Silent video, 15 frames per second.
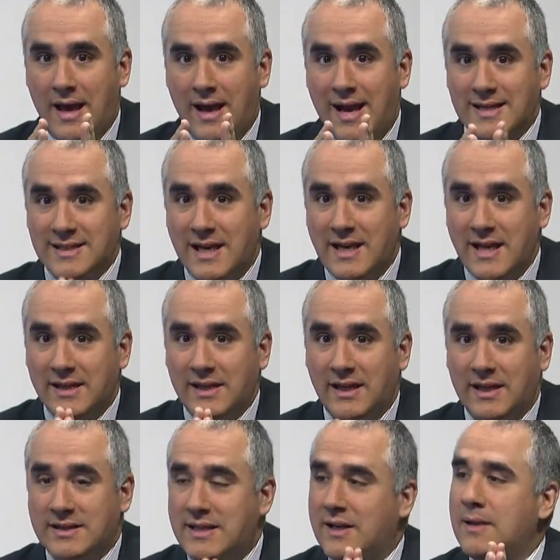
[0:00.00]
la salida
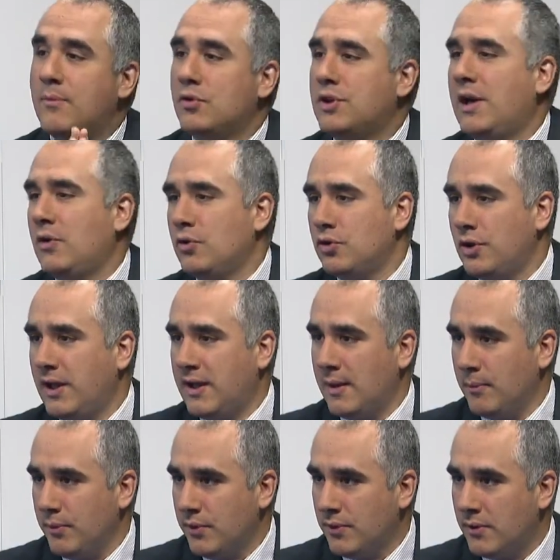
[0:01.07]
tiene que ser desmontar el control de
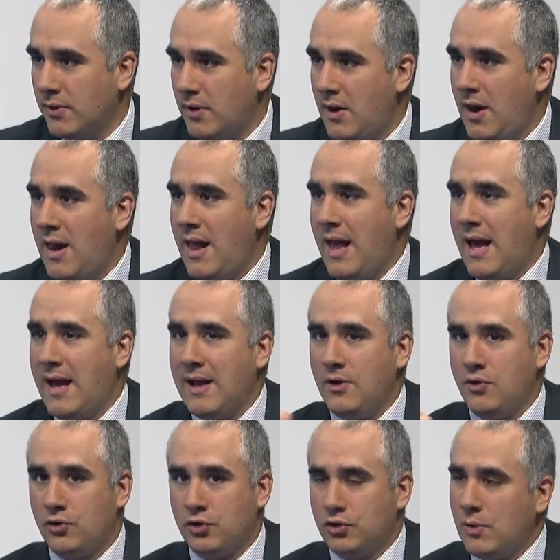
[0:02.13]
cambio.
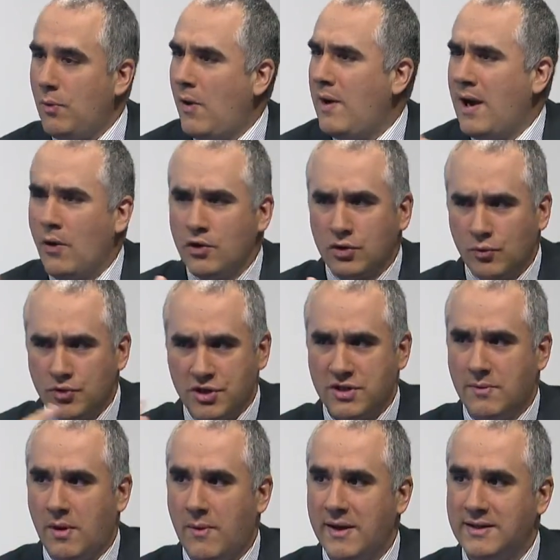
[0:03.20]
Nosotros hemos hablado eso
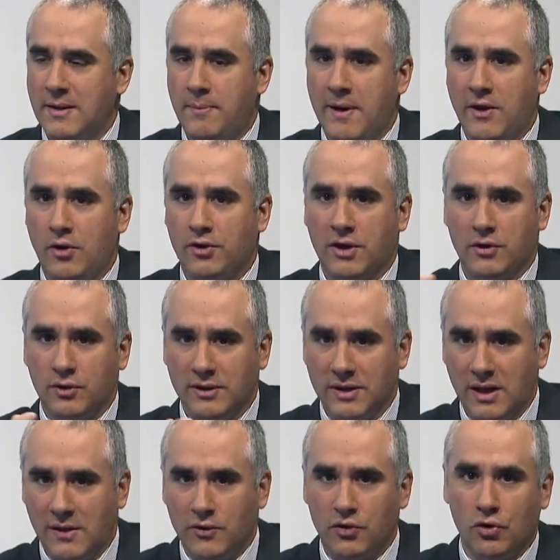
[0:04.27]
muchísimas veces, Pedro, tanto en
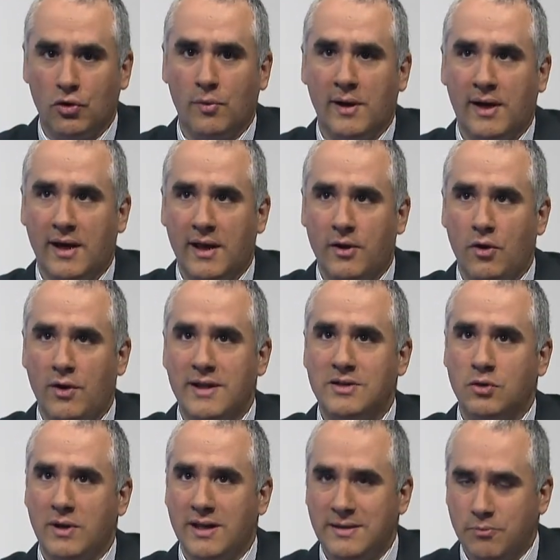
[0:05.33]
televisión como en radio,
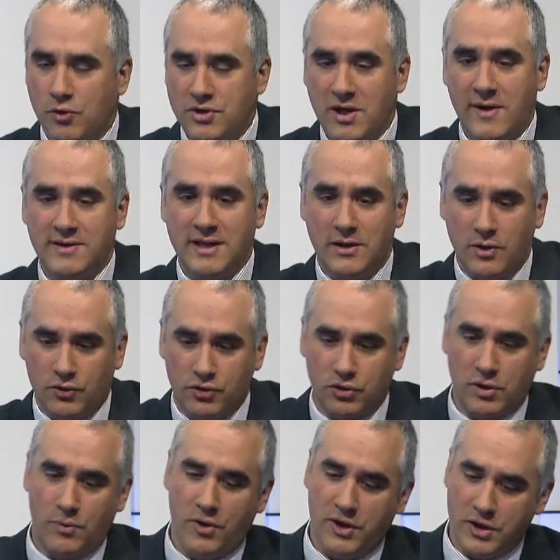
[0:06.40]
y, muchas veces
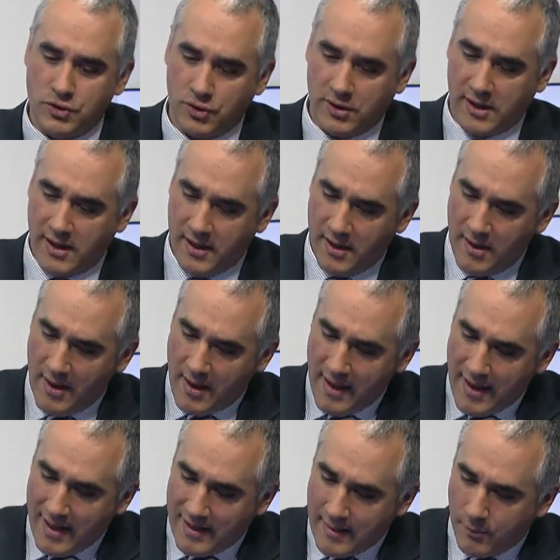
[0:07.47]
nosotros hemos dicho que
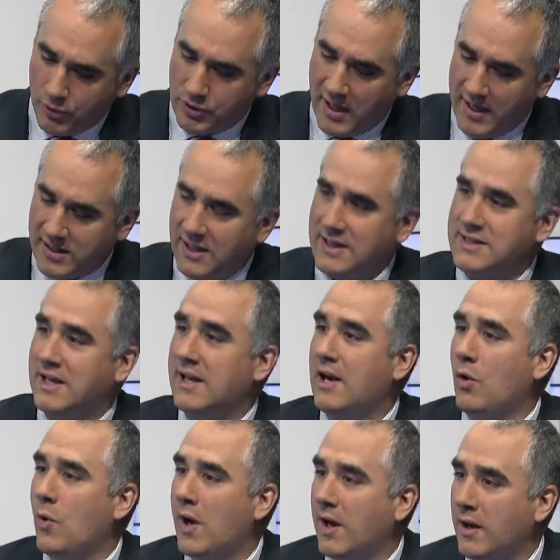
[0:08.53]
el desmontaje tiene que ser
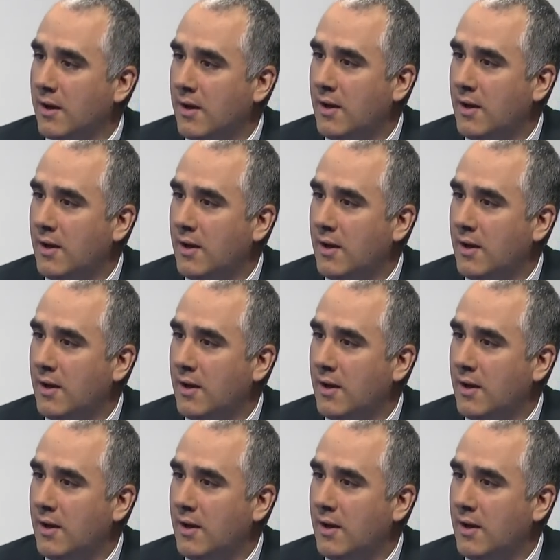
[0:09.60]
gradual.